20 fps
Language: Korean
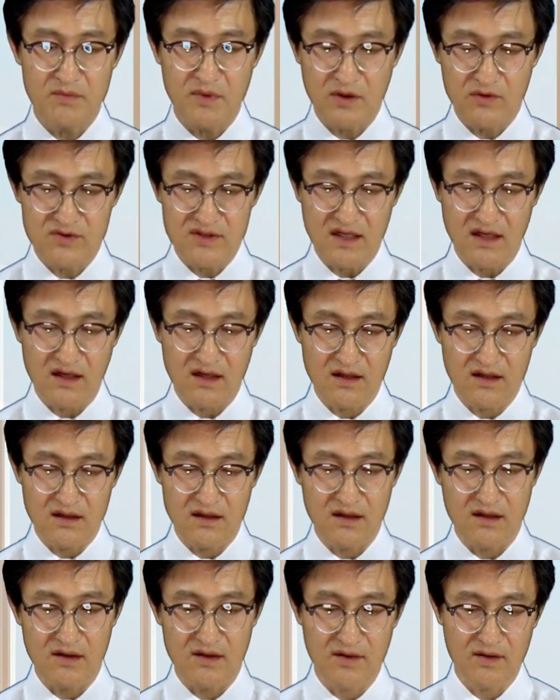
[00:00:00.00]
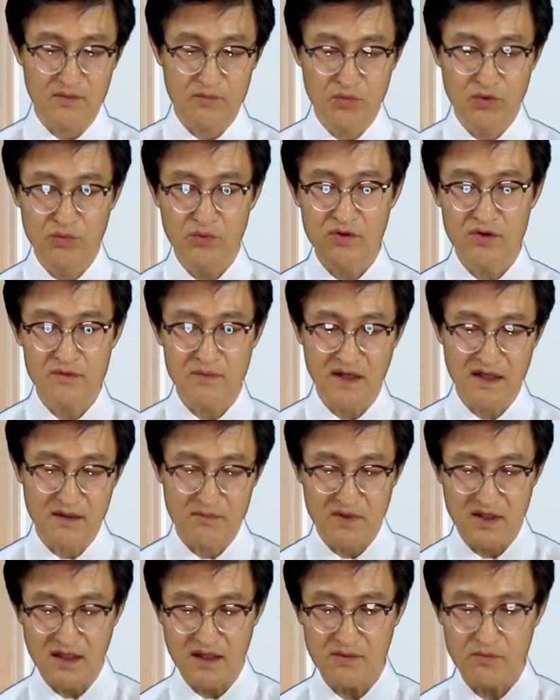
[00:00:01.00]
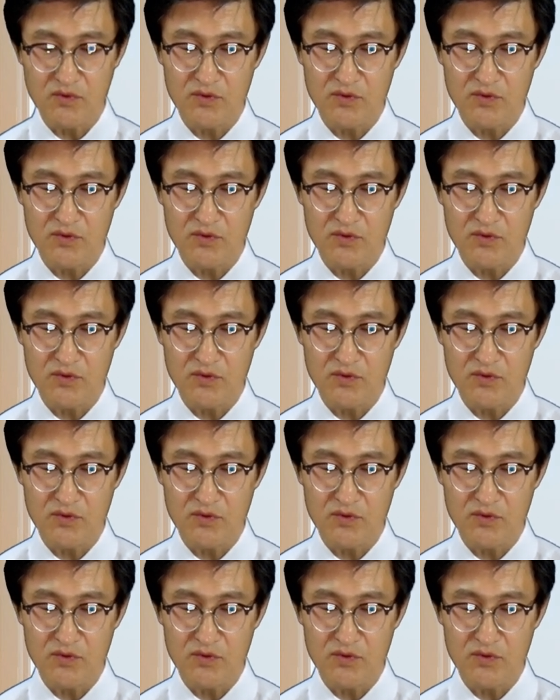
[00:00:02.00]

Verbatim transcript: 배우자 예, 부부를 말합니다.